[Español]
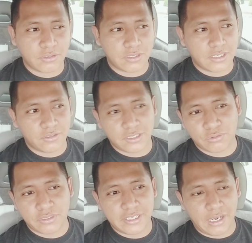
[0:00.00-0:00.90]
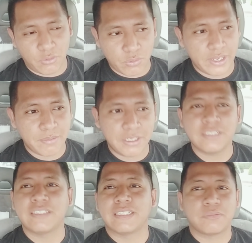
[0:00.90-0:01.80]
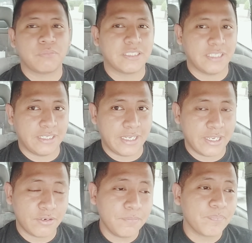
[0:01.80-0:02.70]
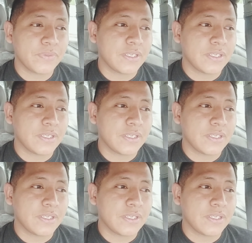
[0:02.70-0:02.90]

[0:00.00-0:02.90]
recordando que es un día jueves y es un mes de enero.